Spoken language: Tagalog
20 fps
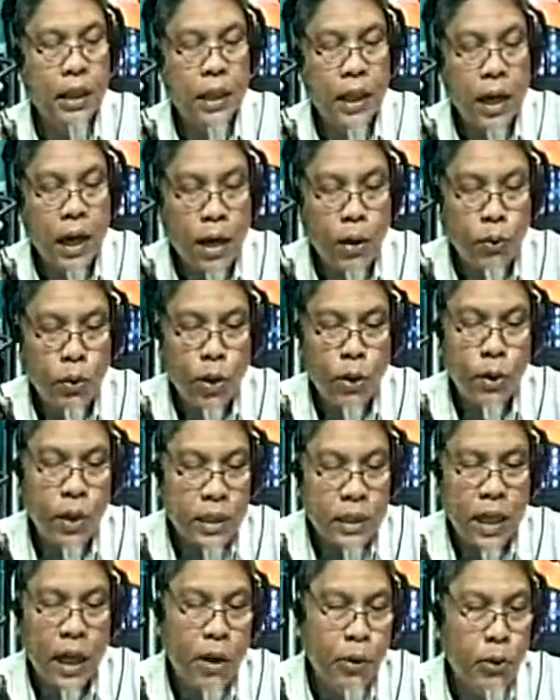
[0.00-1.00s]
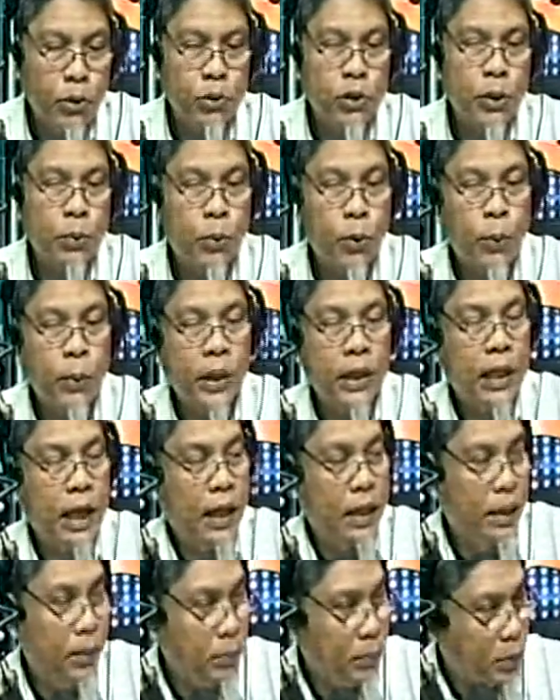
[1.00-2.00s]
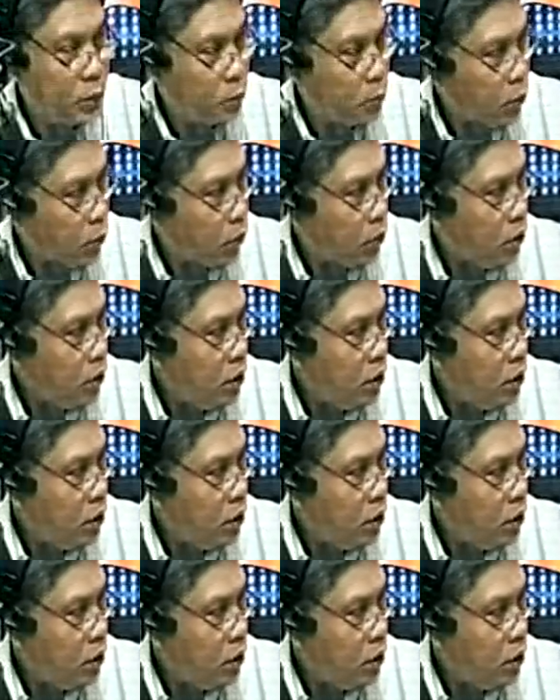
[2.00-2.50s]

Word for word: ang kauna-unang tao ito si Propeta Adam mismo.